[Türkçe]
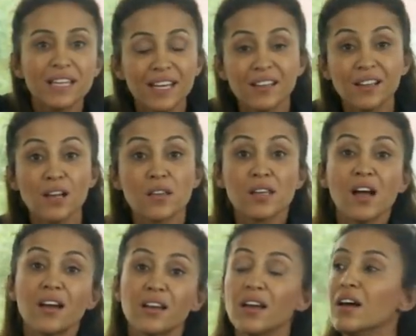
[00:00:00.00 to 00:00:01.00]
geri kalan
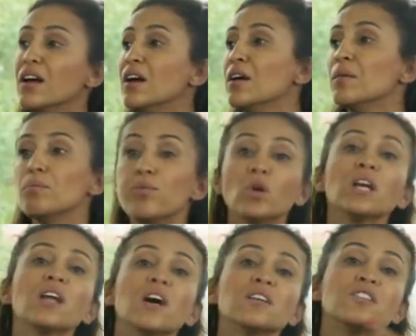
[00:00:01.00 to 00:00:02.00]
yani bu
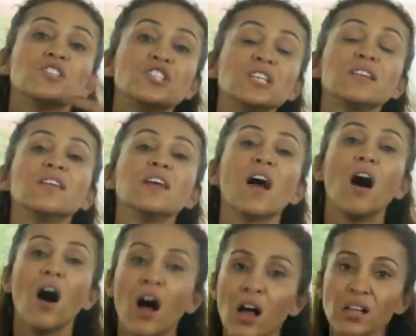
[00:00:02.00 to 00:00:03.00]
kadar ciddiye
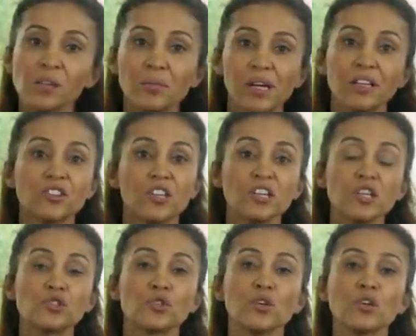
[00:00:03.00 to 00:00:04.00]
almayın. İşte
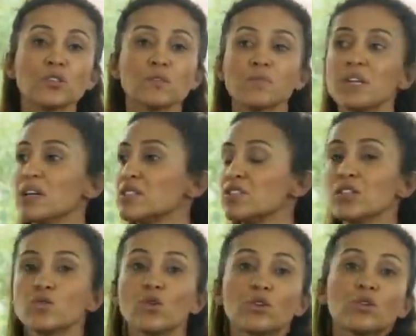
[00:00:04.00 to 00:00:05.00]
yaşıyoruz
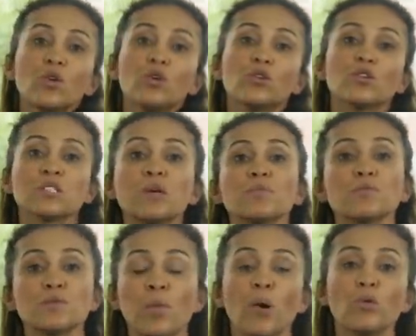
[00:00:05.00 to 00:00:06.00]
birazcık sonra da ölüyoruz.
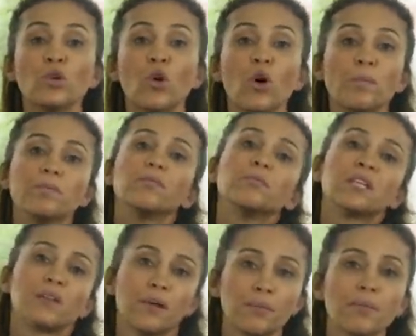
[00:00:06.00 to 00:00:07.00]
Hepimiz pamuk hop
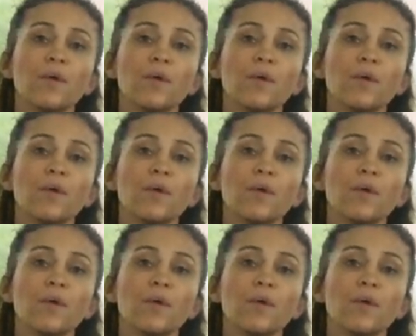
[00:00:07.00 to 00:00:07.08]
bitti.